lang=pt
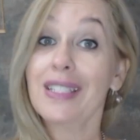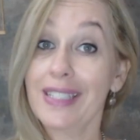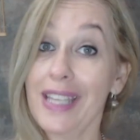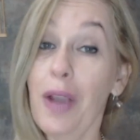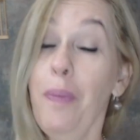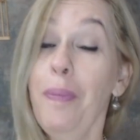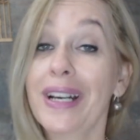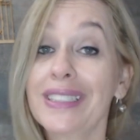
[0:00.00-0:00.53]

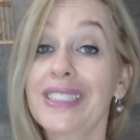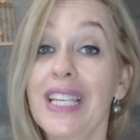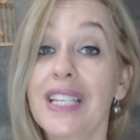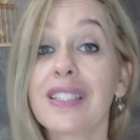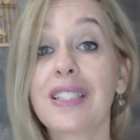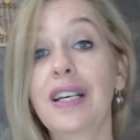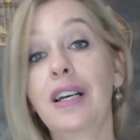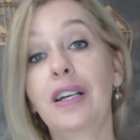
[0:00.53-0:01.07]
ser uma
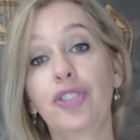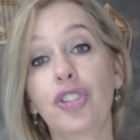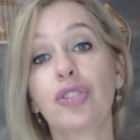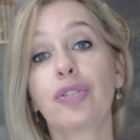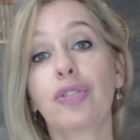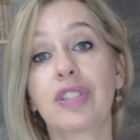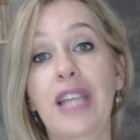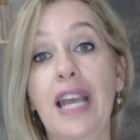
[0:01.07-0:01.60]
artesã de
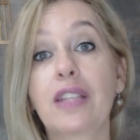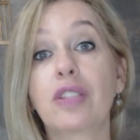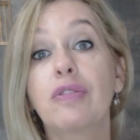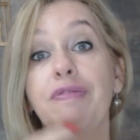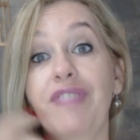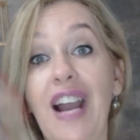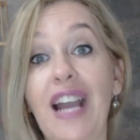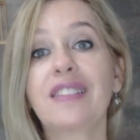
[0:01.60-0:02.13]

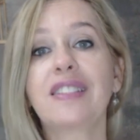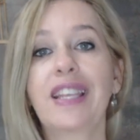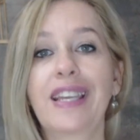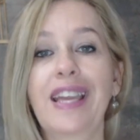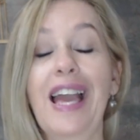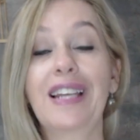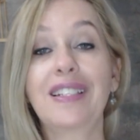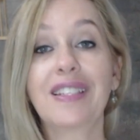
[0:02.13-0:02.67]
sucesso vai se
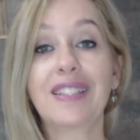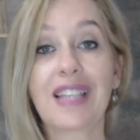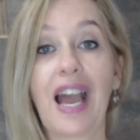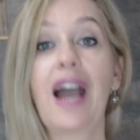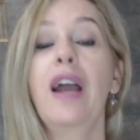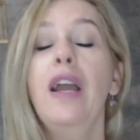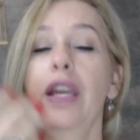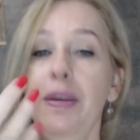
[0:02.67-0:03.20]
realizar.